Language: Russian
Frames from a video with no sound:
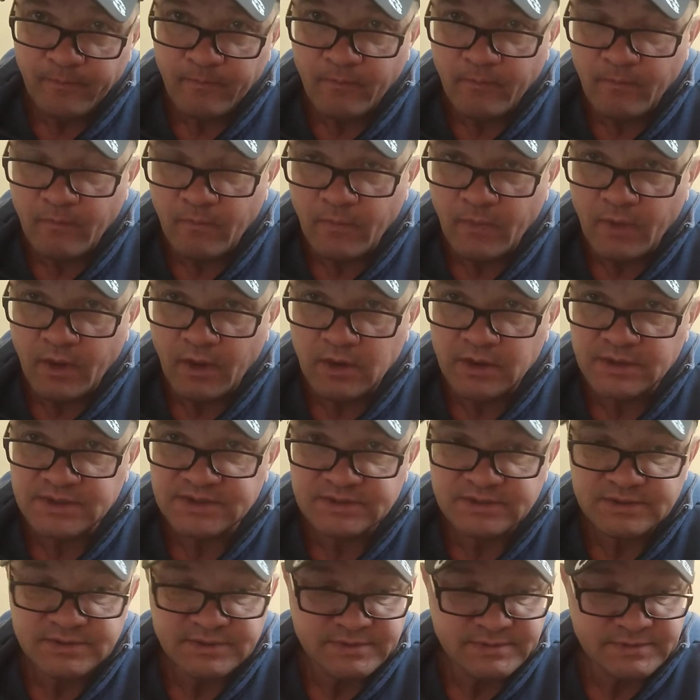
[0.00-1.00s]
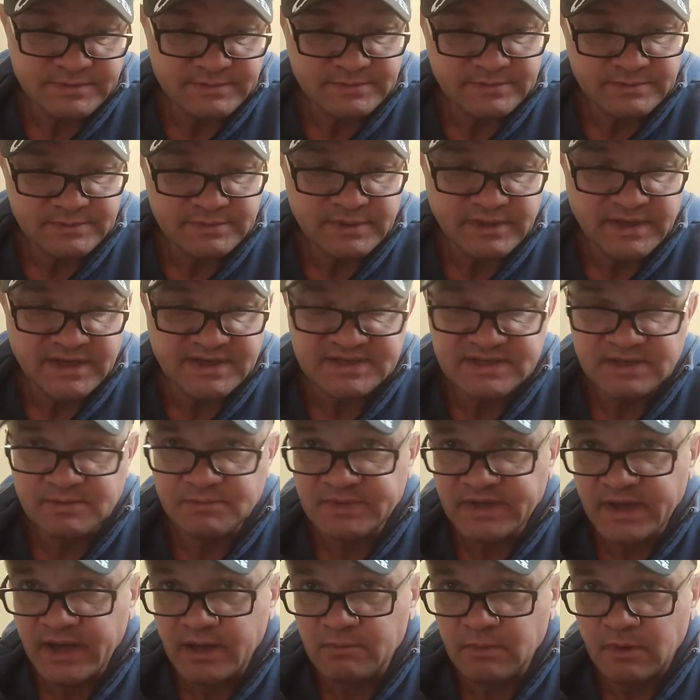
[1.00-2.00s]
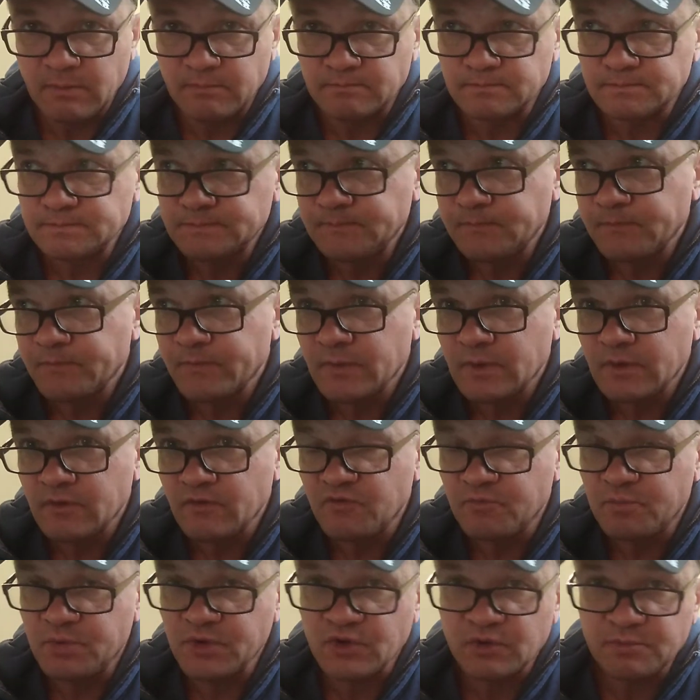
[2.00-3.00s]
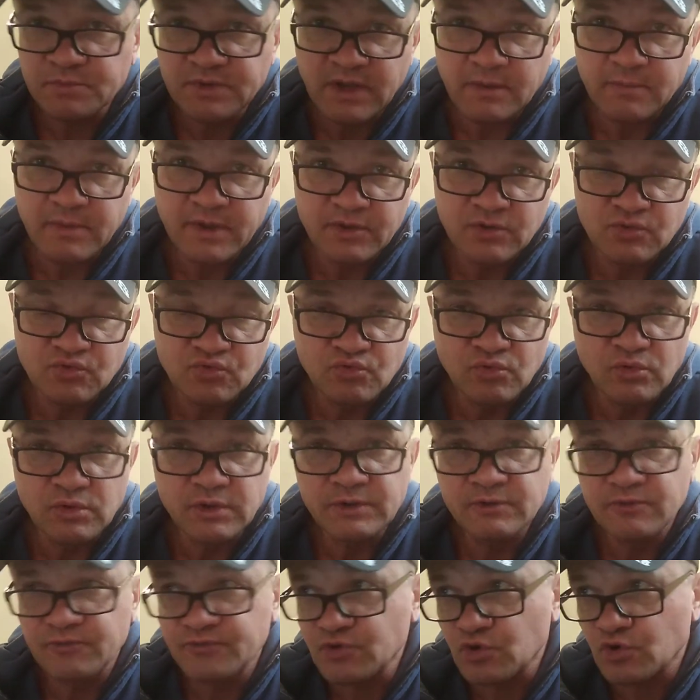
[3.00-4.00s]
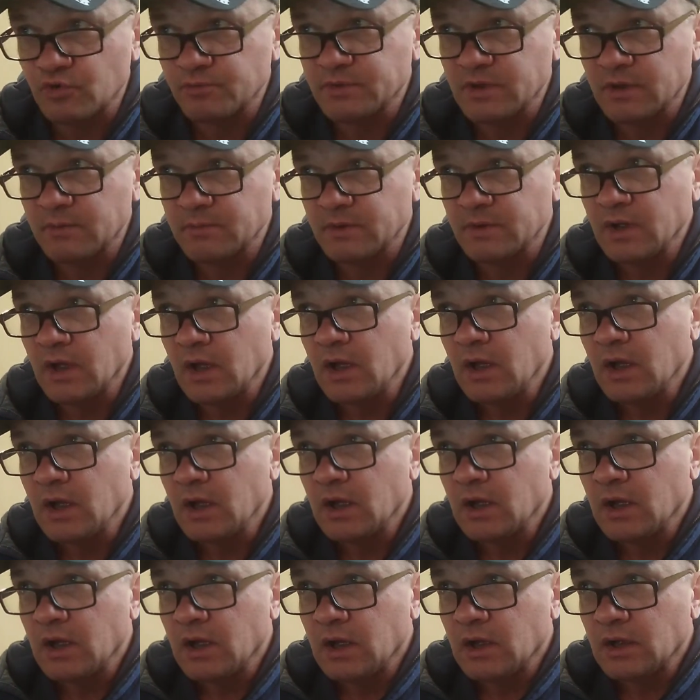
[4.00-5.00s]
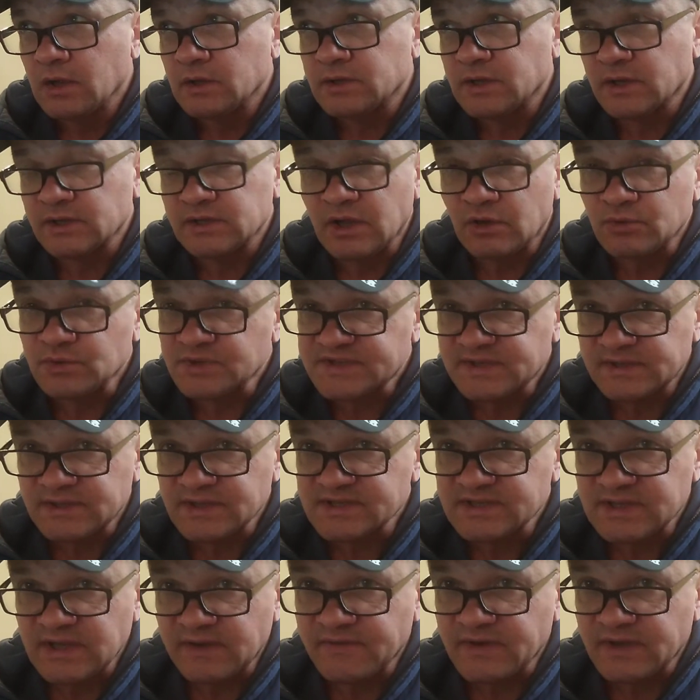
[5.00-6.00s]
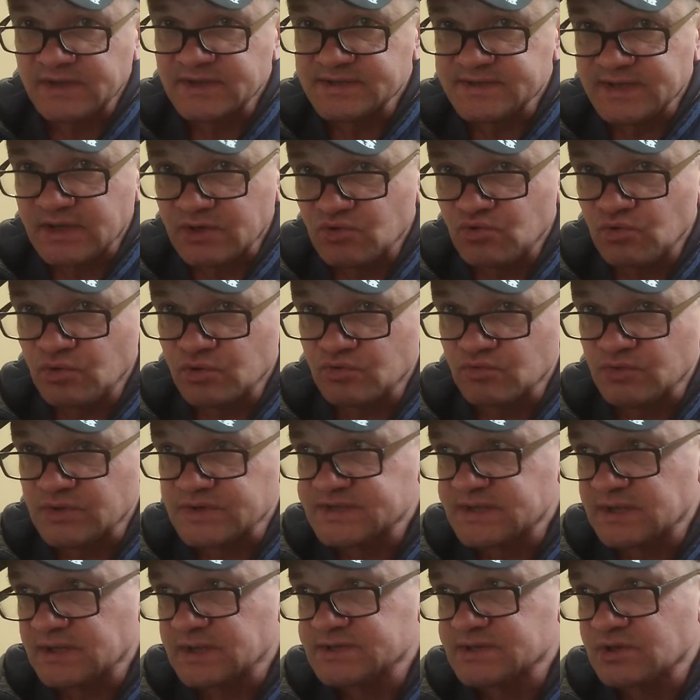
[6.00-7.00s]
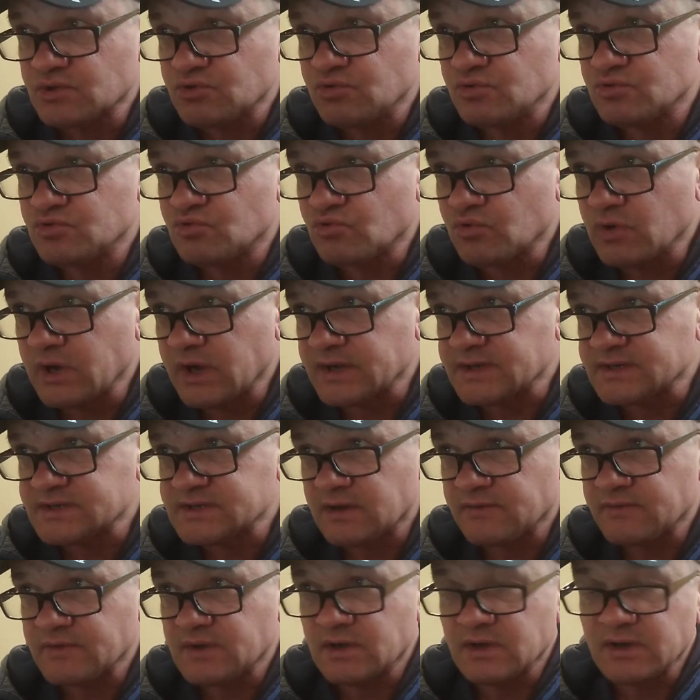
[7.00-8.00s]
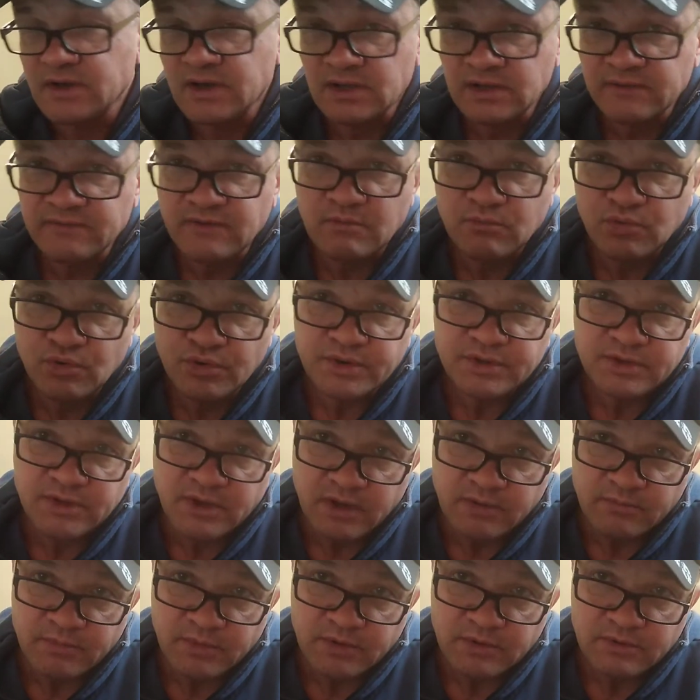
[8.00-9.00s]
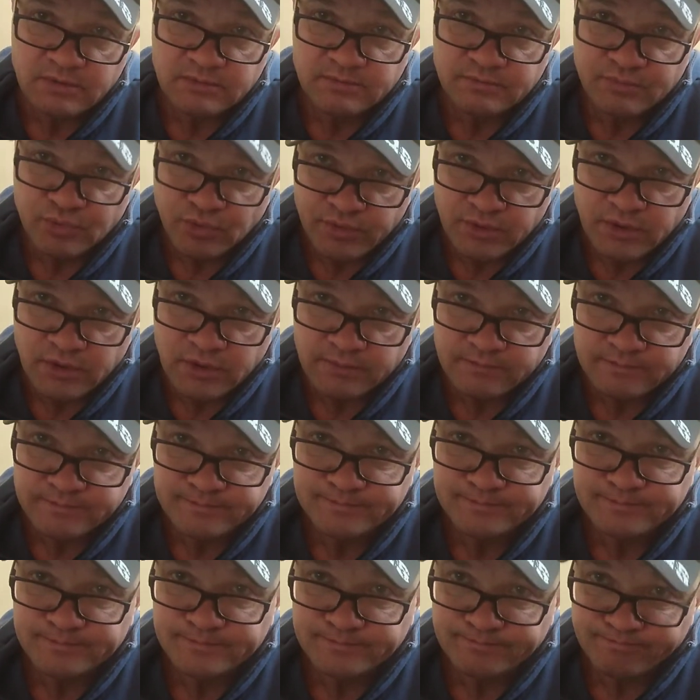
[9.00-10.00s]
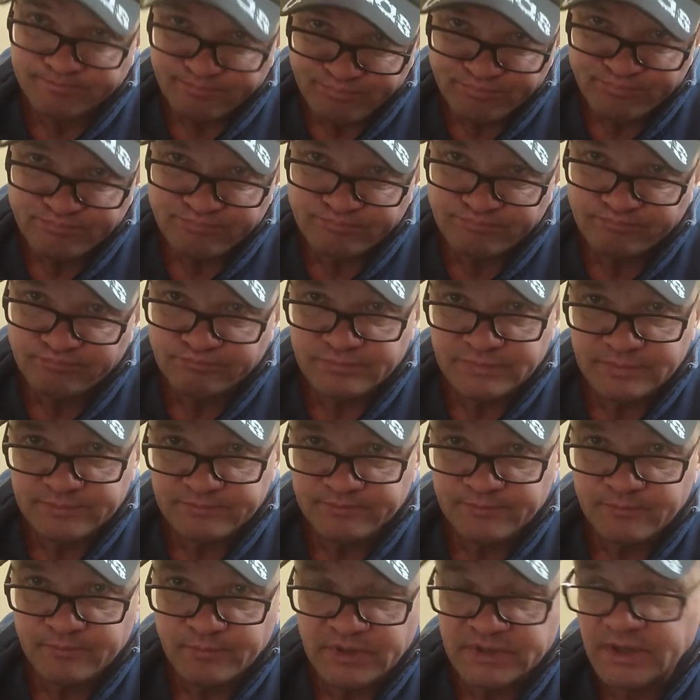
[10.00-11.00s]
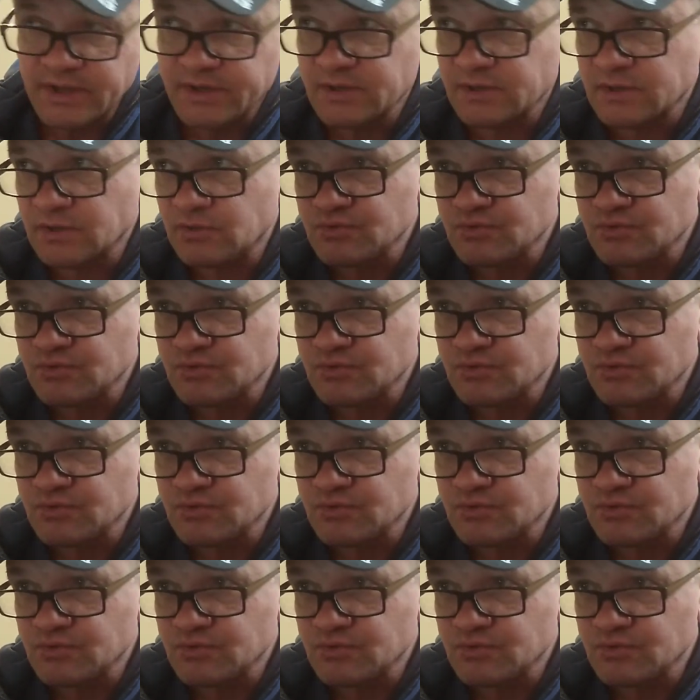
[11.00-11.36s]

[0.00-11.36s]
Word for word: Э, разным таймом. В первом тайме один гол и во втором тайме. Тогда у нас эта ставка не заходит, у нас тогда заходит другая ставка. Голы в обоих таймах. Поняли? Мотайте на